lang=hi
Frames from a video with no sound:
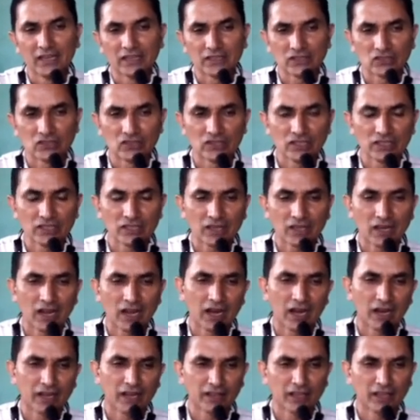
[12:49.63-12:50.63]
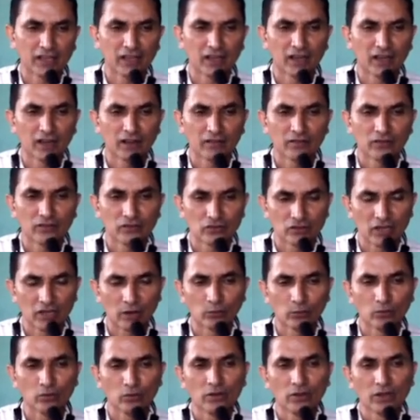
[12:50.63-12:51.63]
जिनका अध्ययन जो है
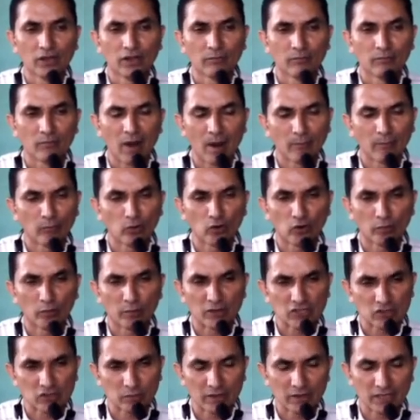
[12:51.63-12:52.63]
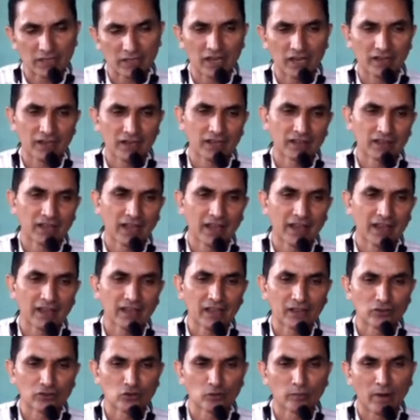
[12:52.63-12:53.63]
वो मामलुक वंश में किया जाता है
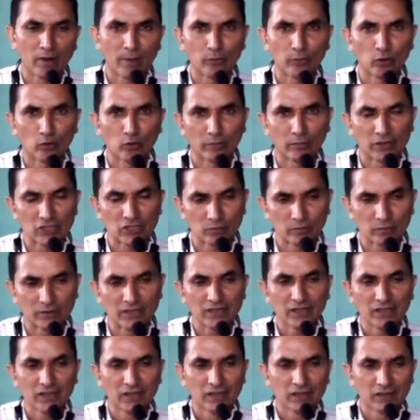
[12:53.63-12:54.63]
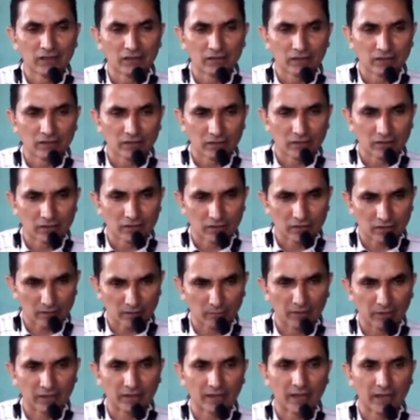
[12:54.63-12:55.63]
या जो मामलुक वंश में
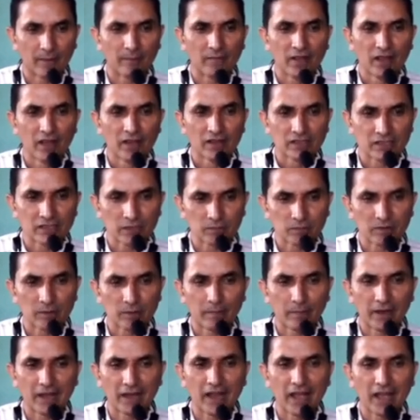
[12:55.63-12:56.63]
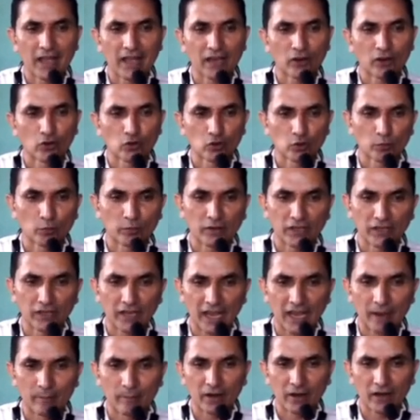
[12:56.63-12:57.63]
सम्मिलित हैं सबसे पहला है कुतुबद्दीन
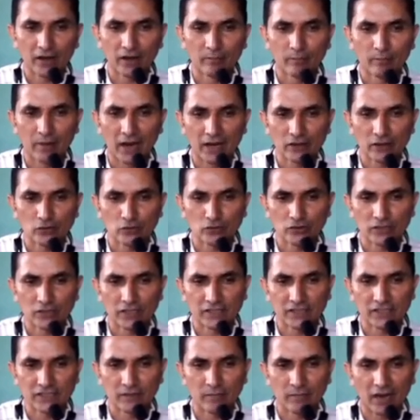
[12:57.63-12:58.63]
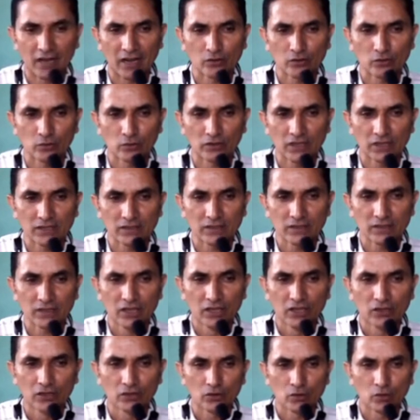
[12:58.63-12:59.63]
ऐबक 1206 से 1210
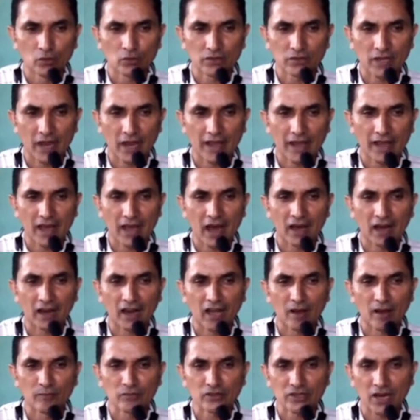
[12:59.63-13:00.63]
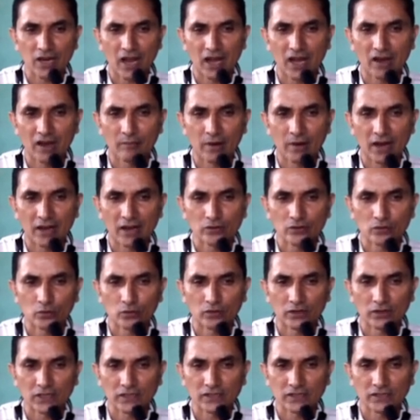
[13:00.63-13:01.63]
दूसरा है आराम शाह
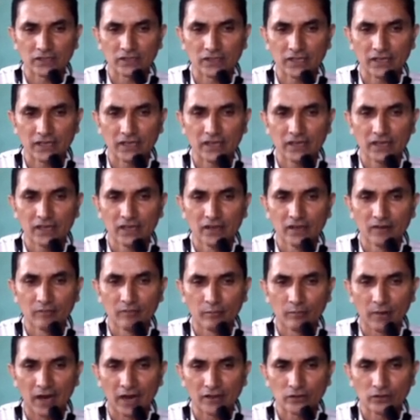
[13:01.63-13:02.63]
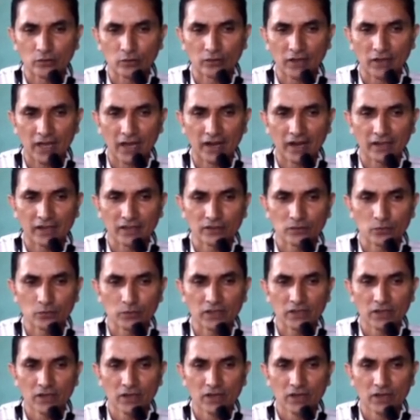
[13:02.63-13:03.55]
1210 से 1211 ईस्वी